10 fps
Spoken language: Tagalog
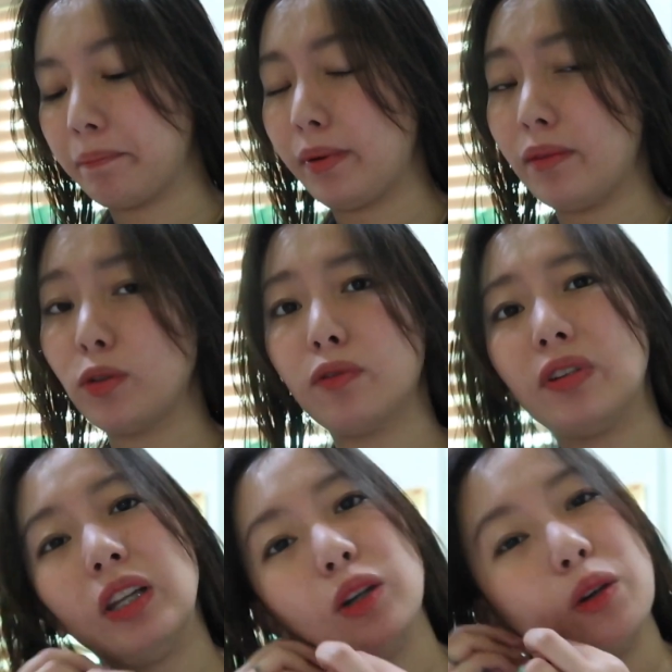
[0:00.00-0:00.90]
Pero
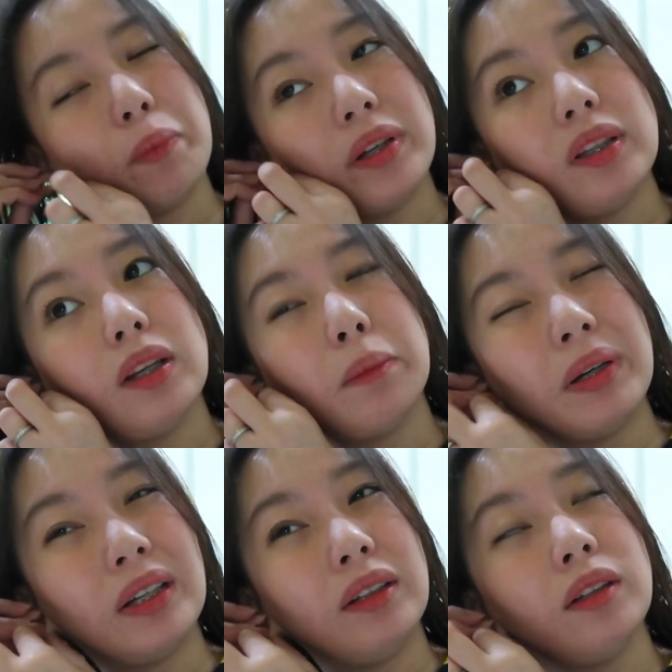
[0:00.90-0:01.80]
feeling ko pwede
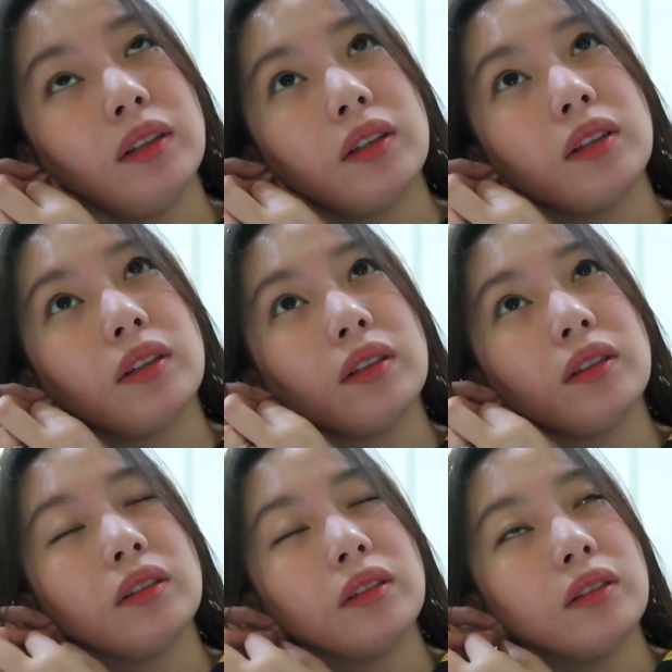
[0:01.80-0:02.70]
naman.
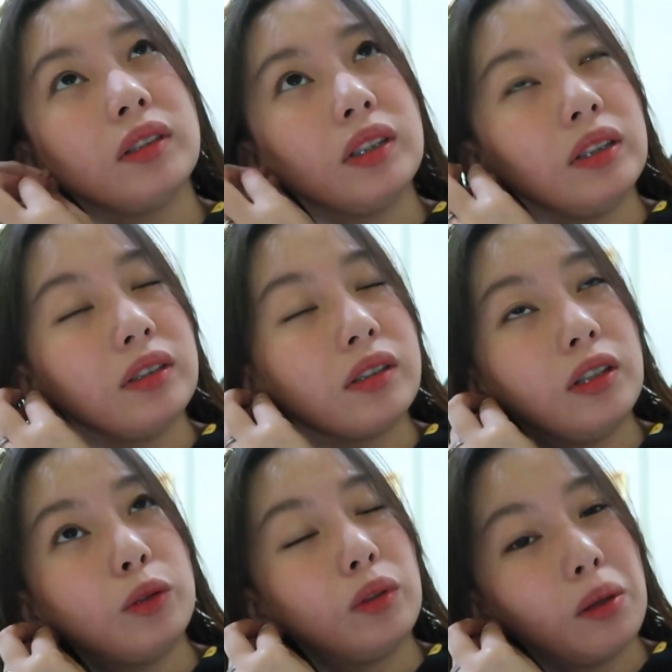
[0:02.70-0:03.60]
Since
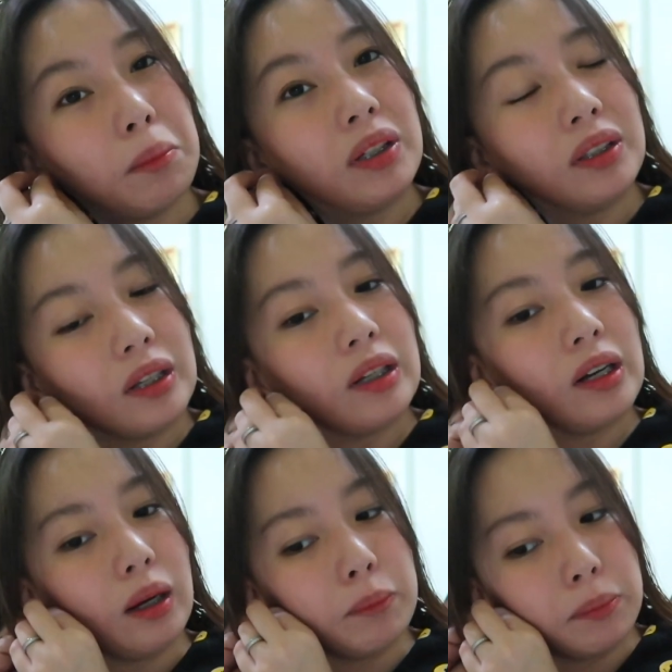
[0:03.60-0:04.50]
dito naman na
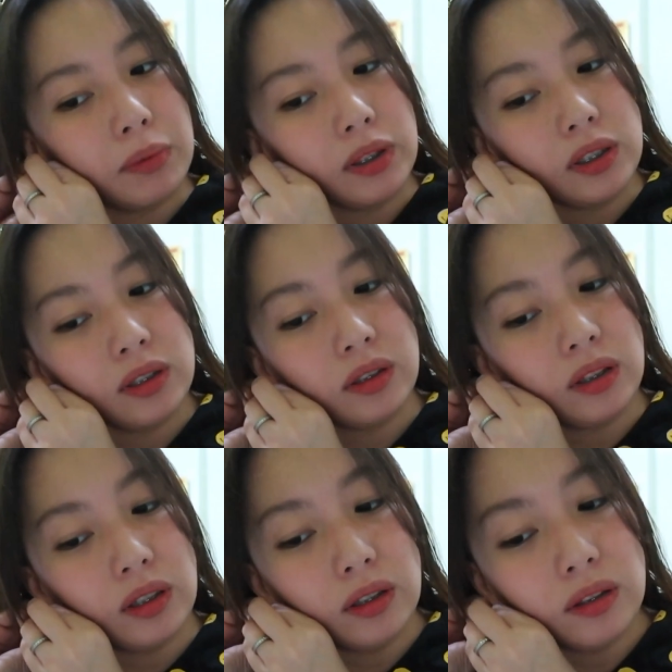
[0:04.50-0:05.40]
talaga kami
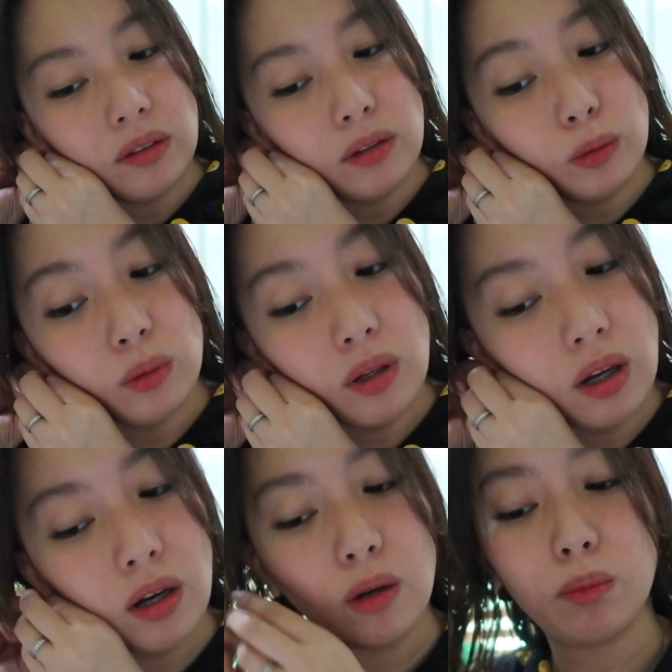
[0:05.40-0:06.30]
mag-stay, dito na
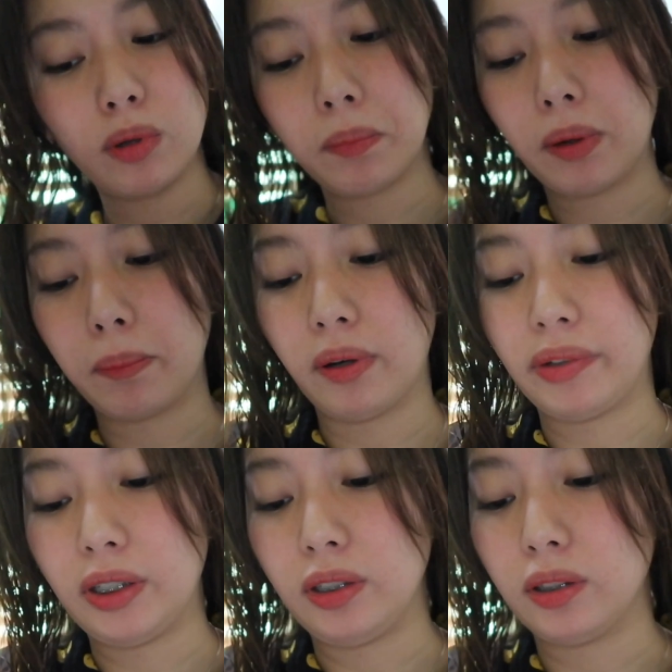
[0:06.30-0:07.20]
lang ako
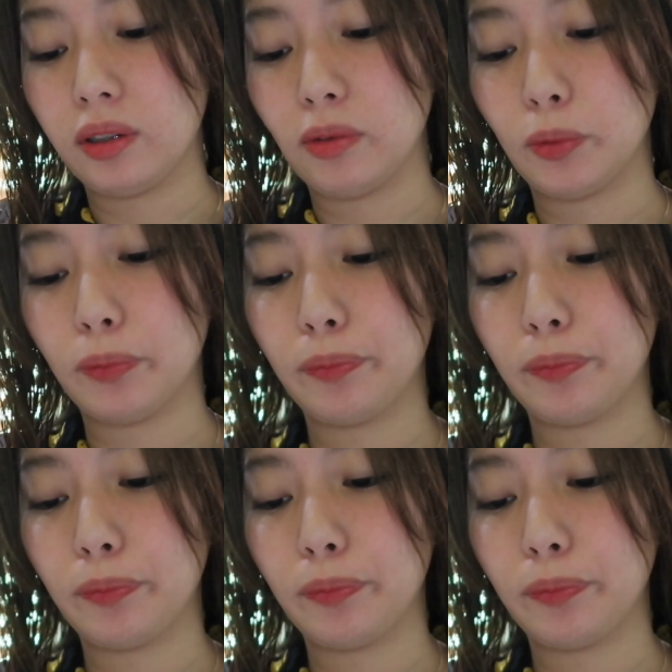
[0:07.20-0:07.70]
magpaparehistro.